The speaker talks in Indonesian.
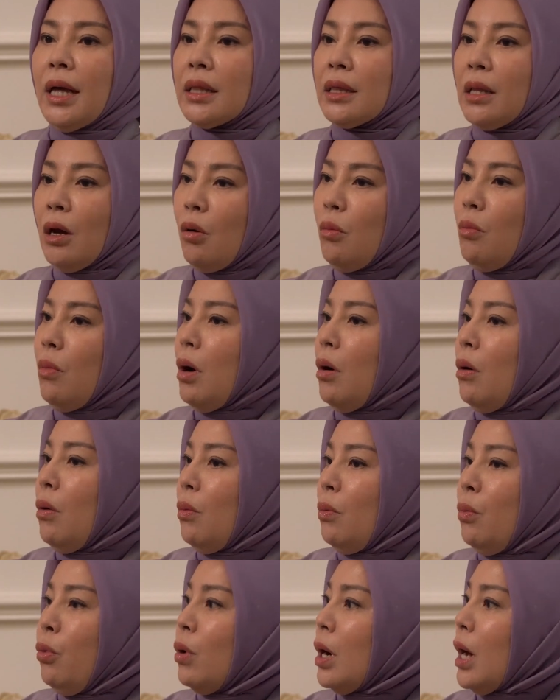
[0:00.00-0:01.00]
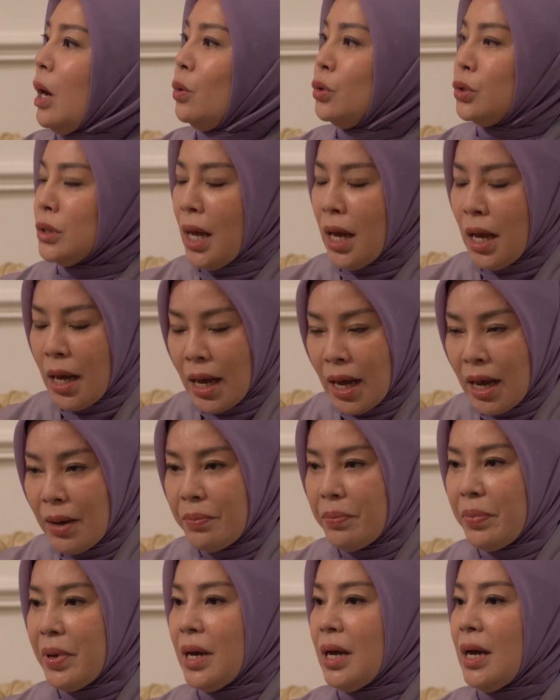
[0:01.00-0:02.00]
nggak tahu mau buka usaha
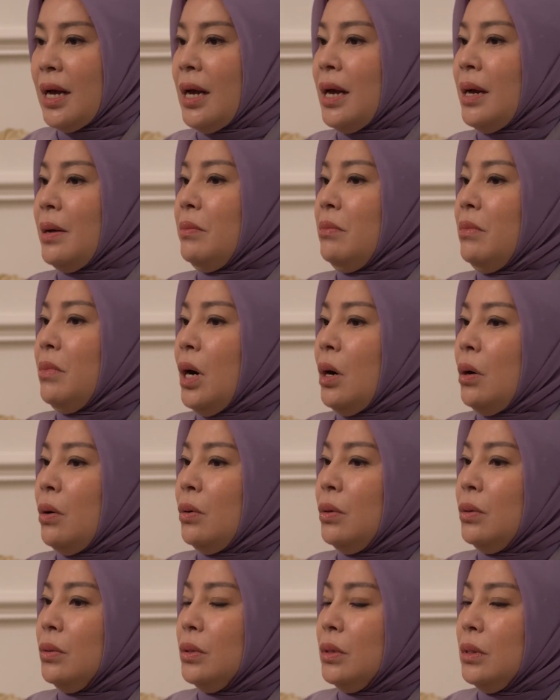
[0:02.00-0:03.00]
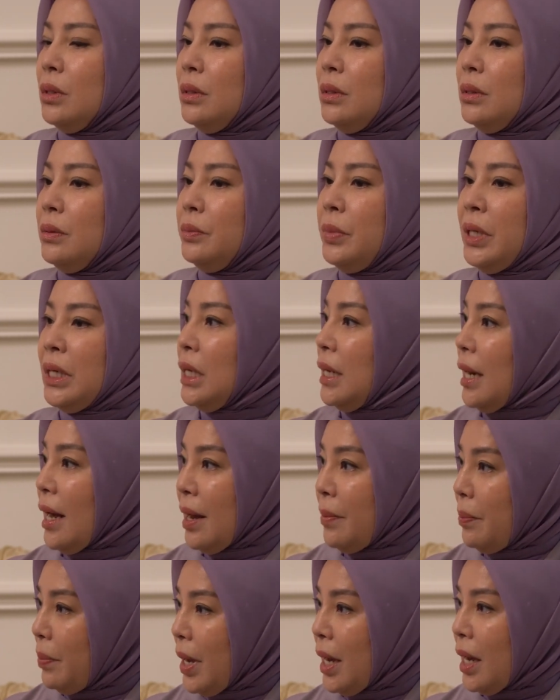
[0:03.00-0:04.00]
apa, mau bikin
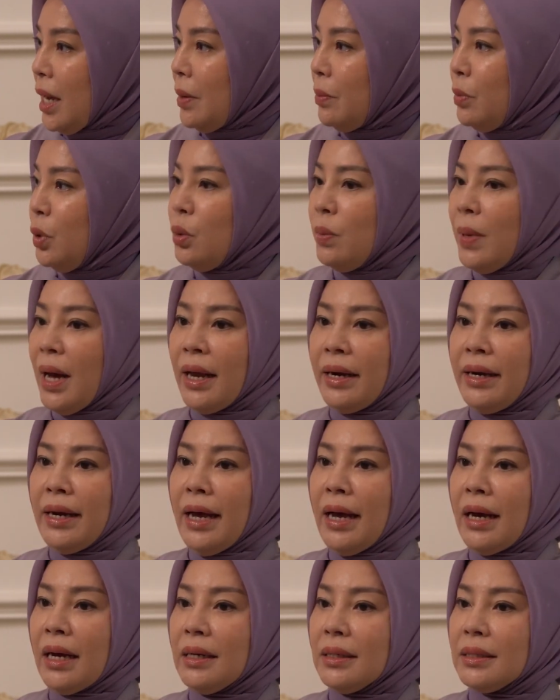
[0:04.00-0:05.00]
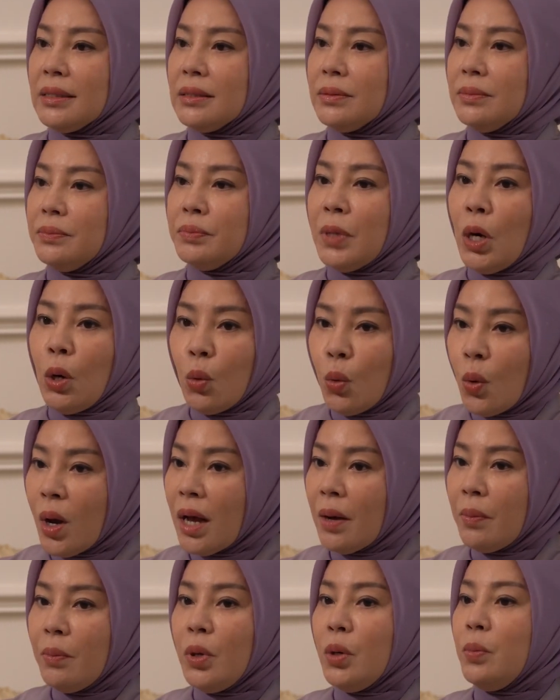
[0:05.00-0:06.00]
apa, belum ada
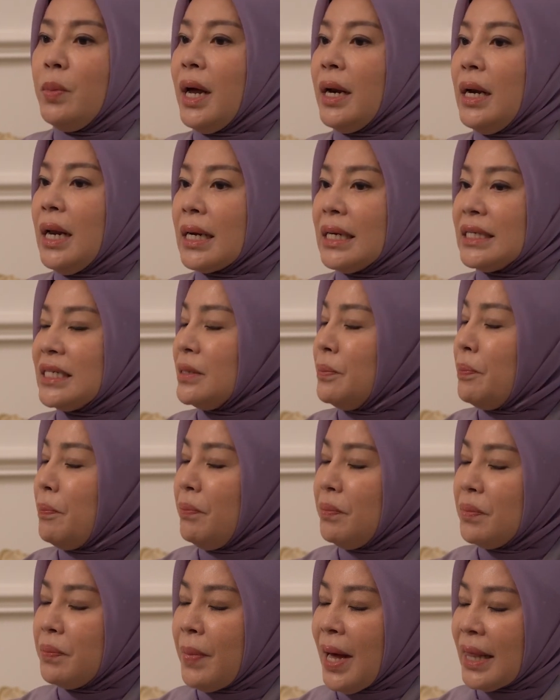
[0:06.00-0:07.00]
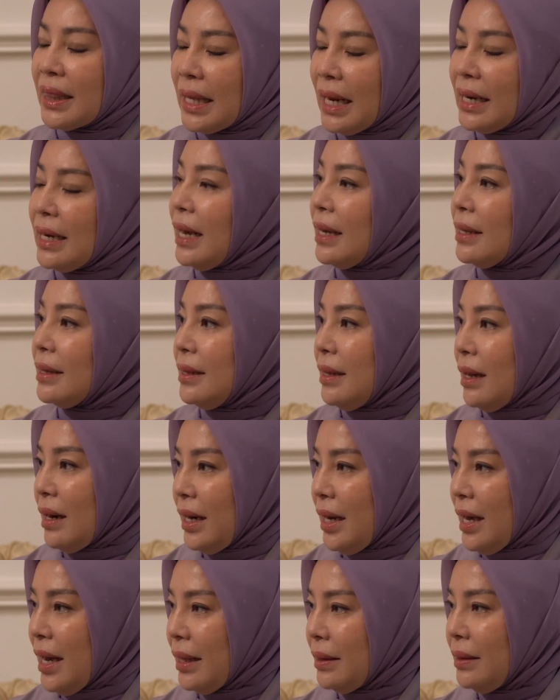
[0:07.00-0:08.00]
peluang, belum ada kesempatan yang
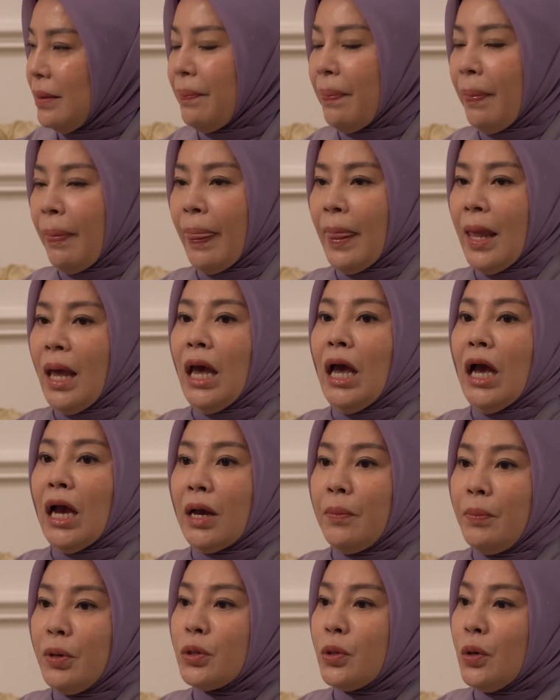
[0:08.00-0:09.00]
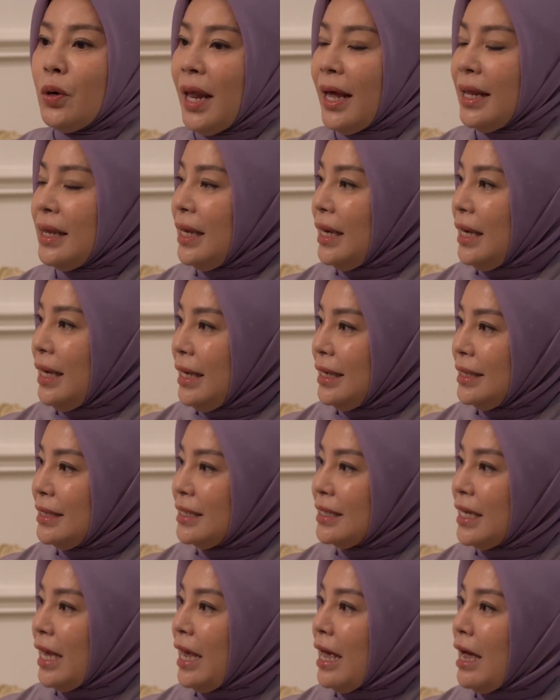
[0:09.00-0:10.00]
terlihat. Kebetulan nih,
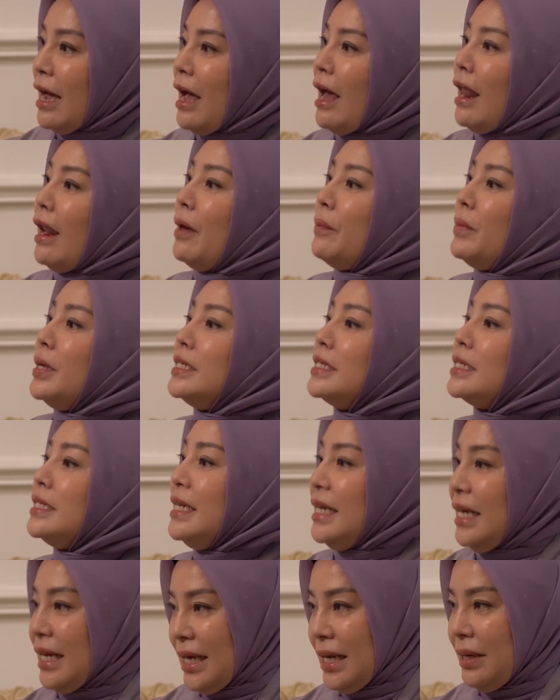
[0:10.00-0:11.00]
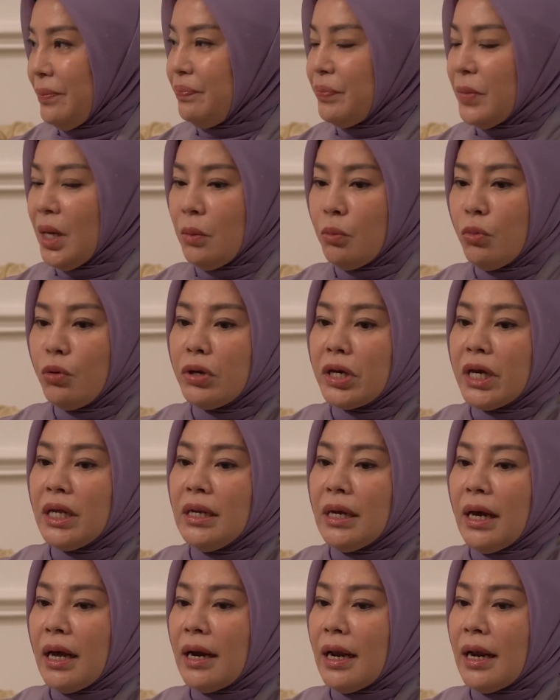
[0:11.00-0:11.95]
saya ngalamin sendiri. Mungkin